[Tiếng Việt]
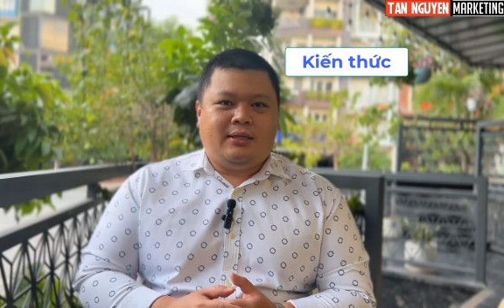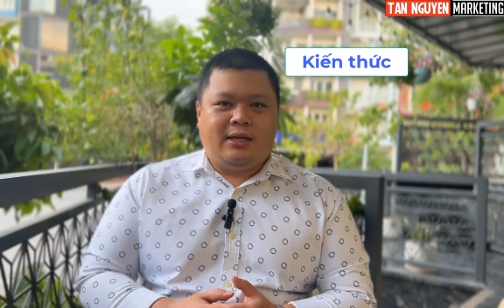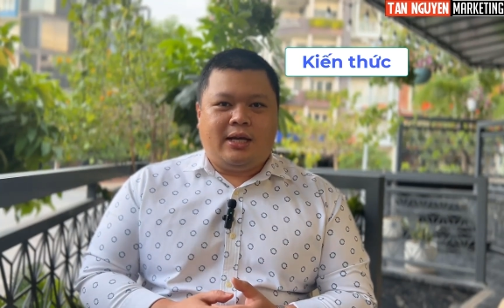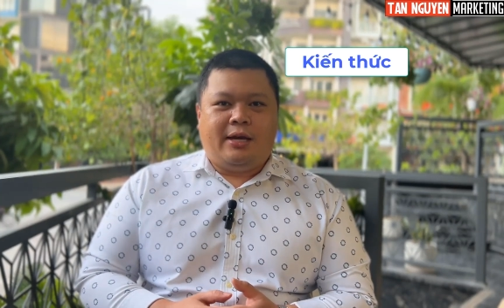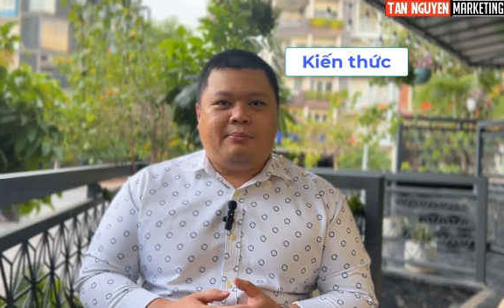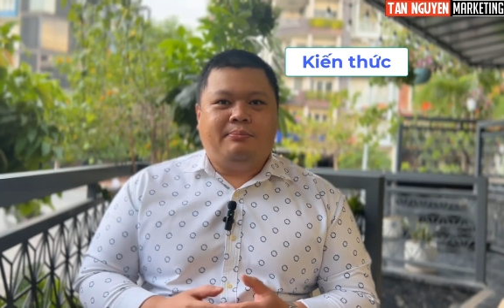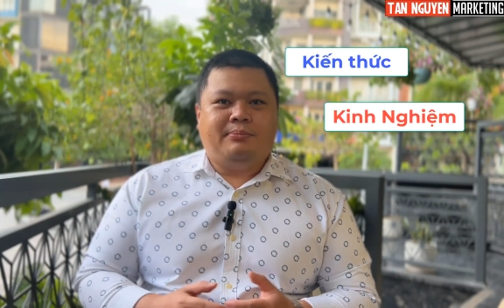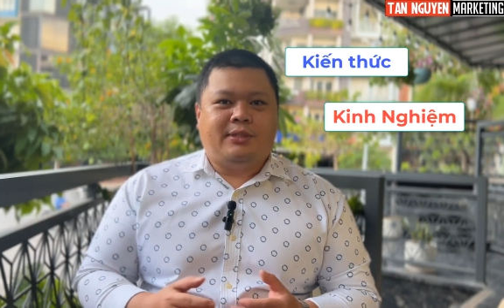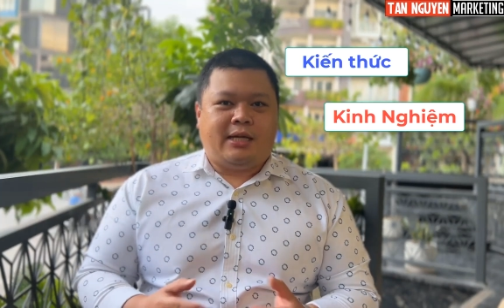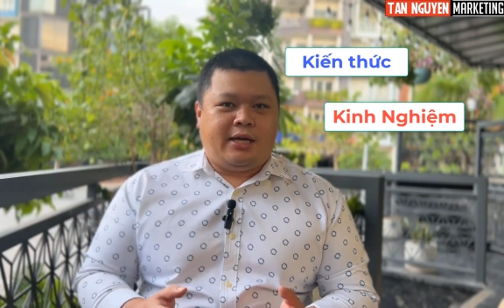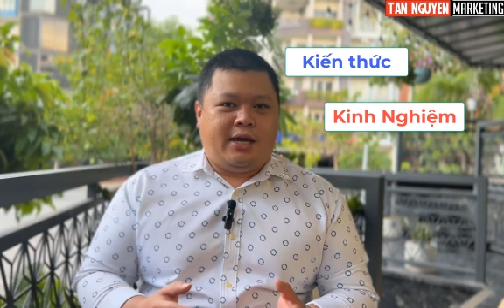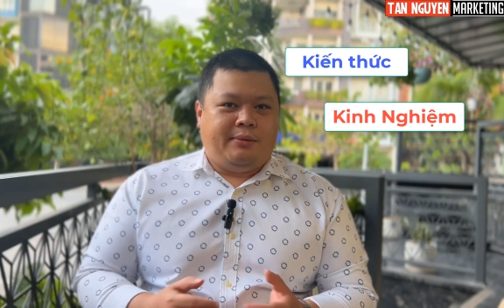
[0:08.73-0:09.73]
kinh nghiệm,
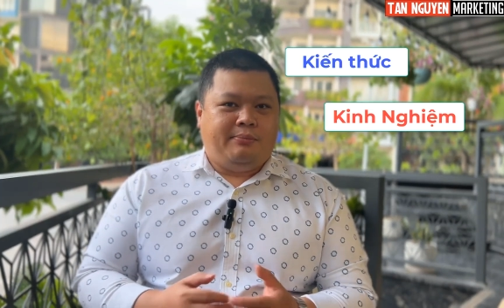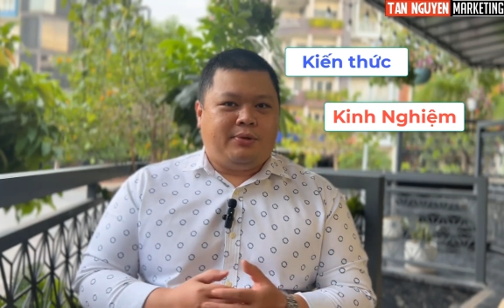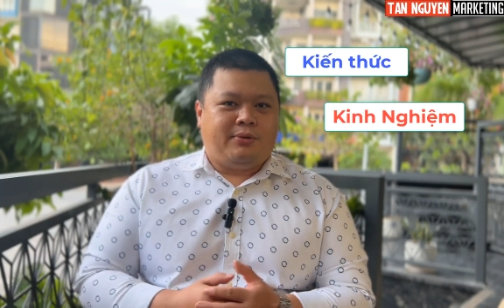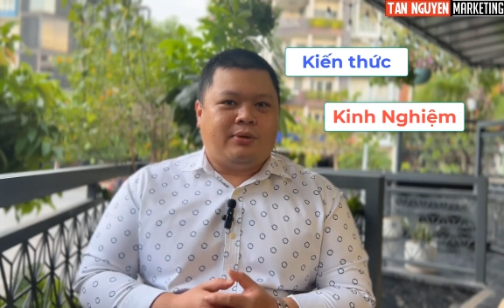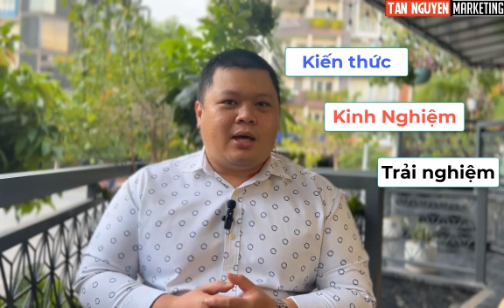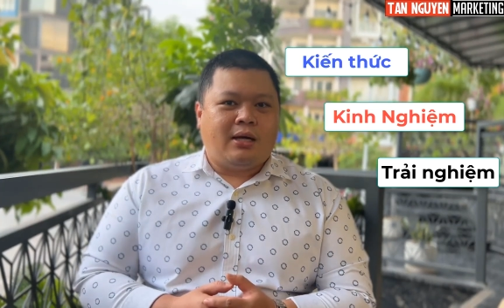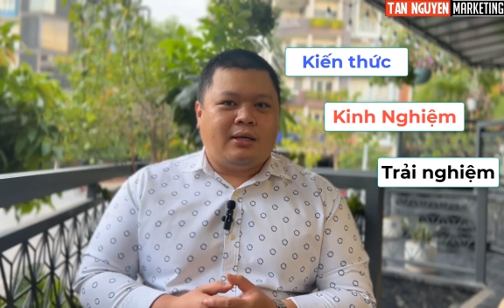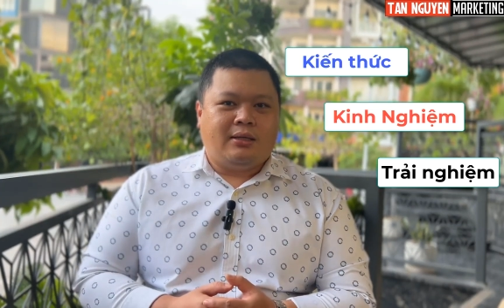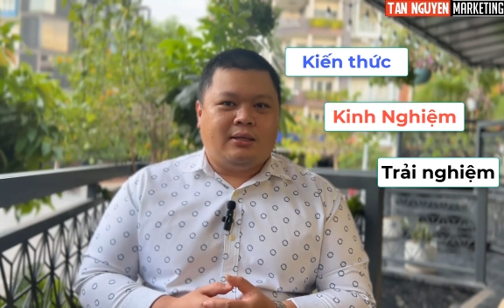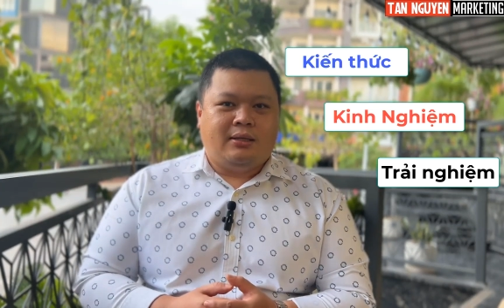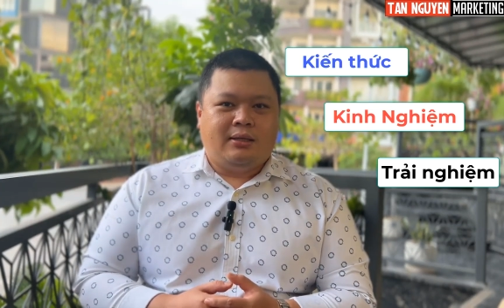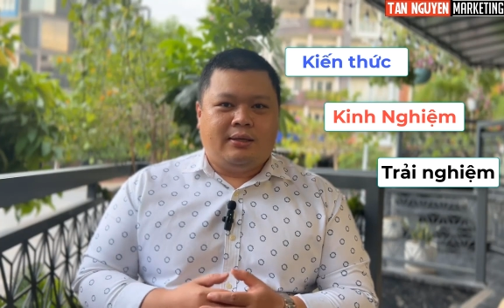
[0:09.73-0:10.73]
trải nghiệm của Tân
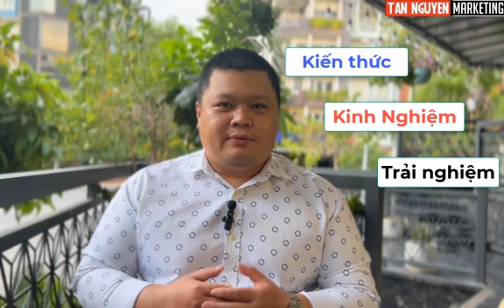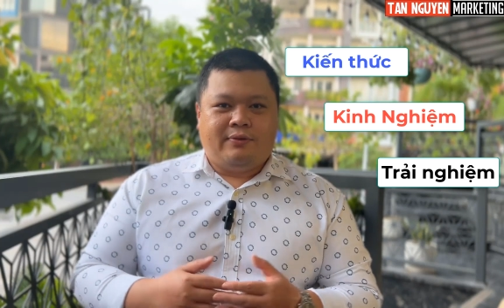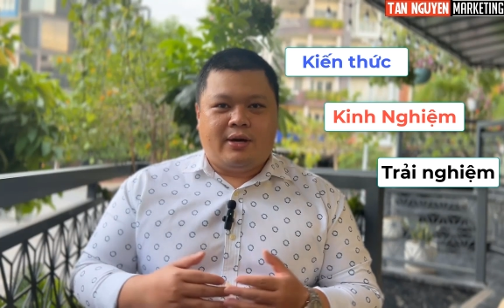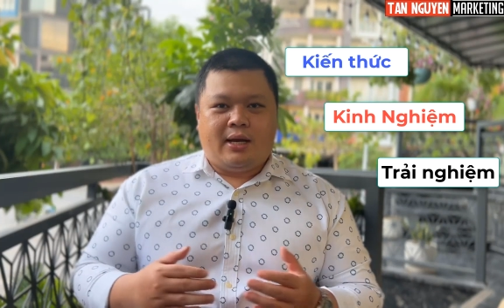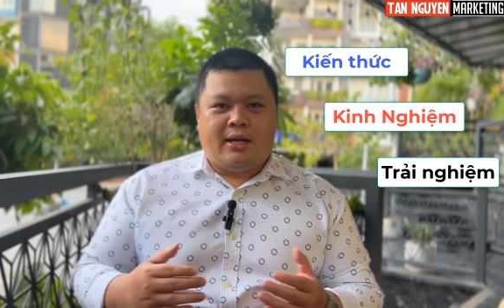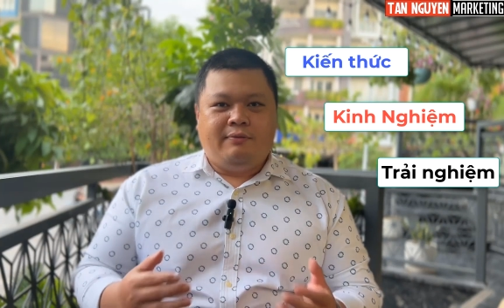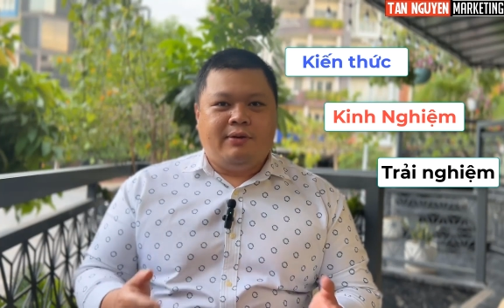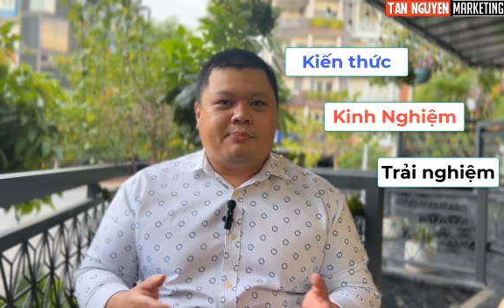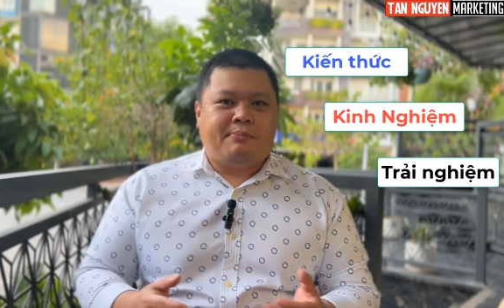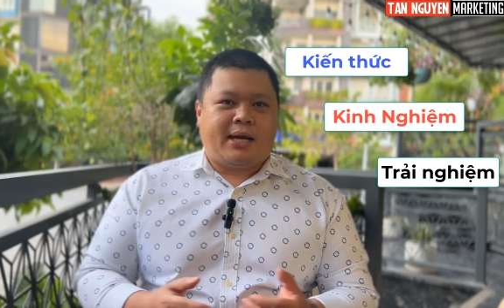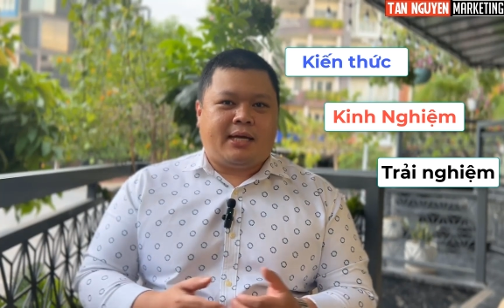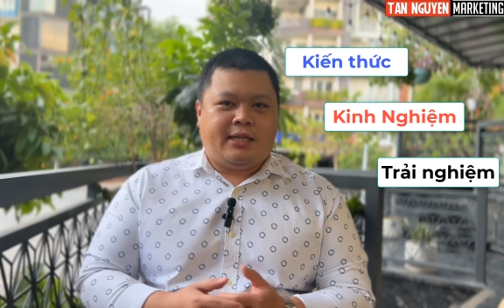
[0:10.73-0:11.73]
về lĩnh vực
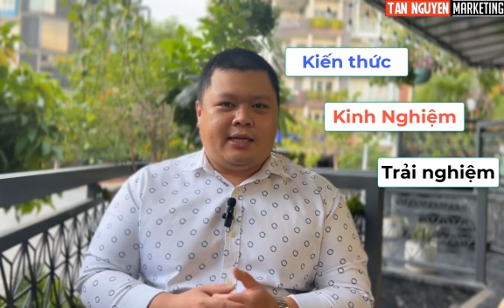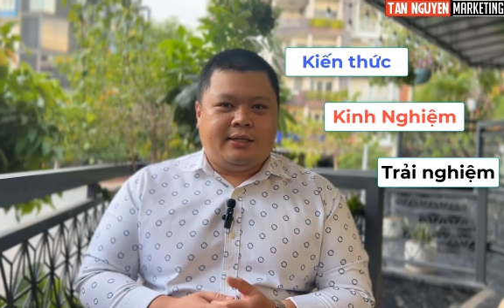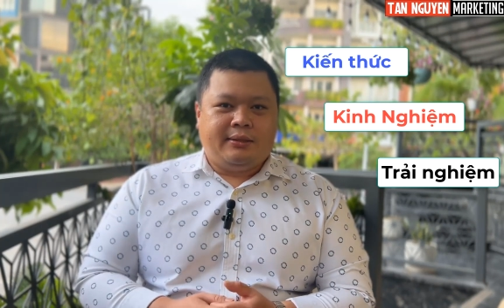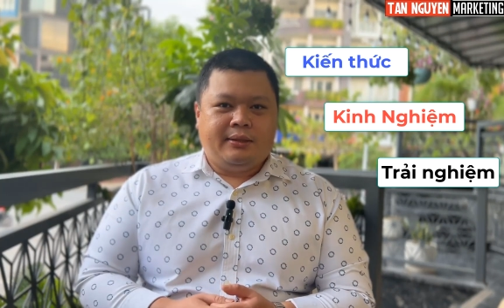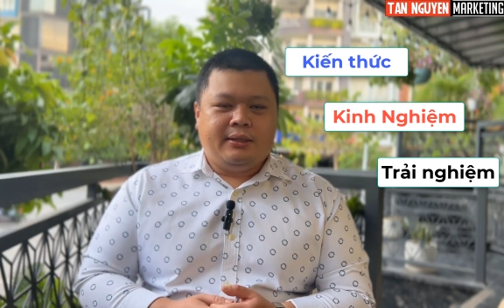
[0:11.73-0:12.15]
marketing